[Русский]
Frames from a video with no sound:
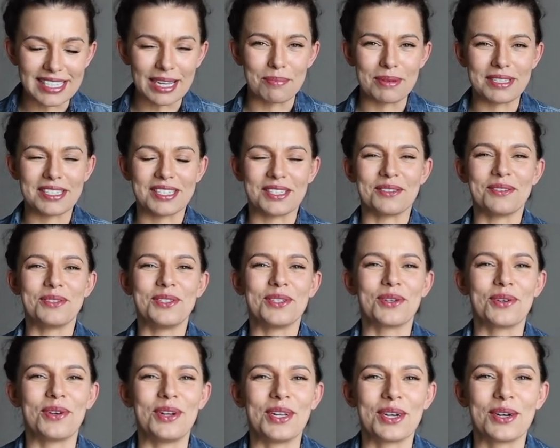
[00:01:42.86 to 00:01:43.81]
записи этого
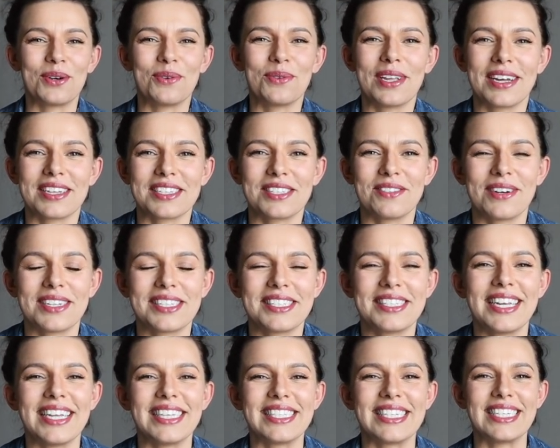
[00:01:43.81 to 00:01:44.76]
видеоролика у нас
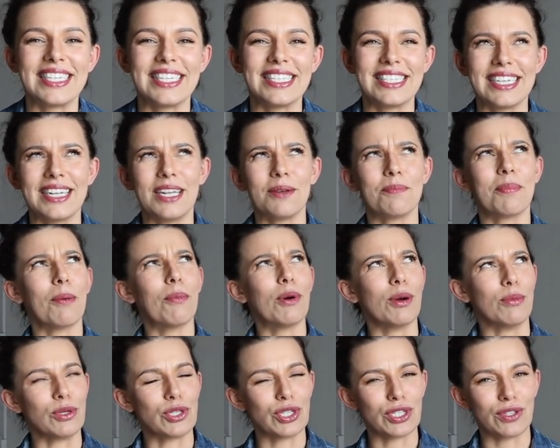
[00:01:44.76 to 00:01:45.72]
23 неделя и,
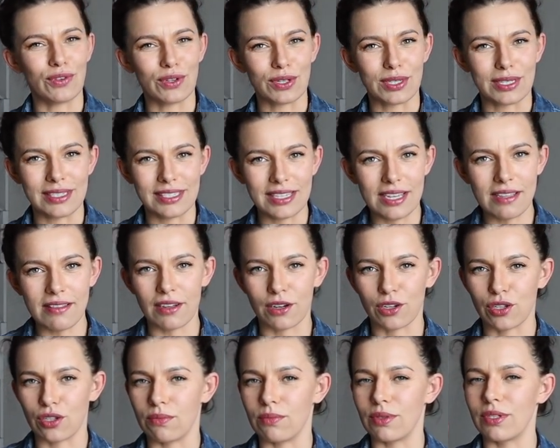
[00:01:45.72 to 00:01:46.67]
по-моему, четвертый день,
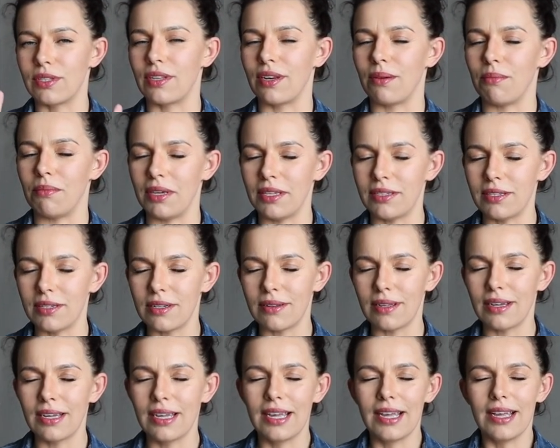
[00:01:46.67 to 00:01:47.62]
так что мы
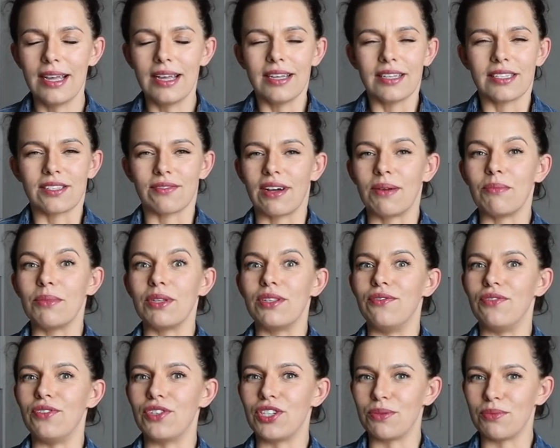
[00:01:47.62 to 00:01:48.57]
стремительно с вами
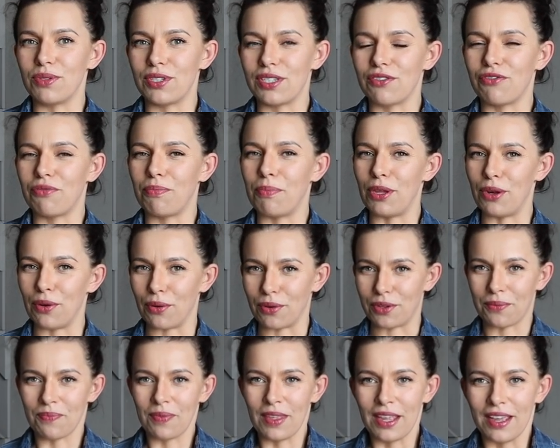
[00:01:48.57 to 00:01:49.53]
движемся вперед.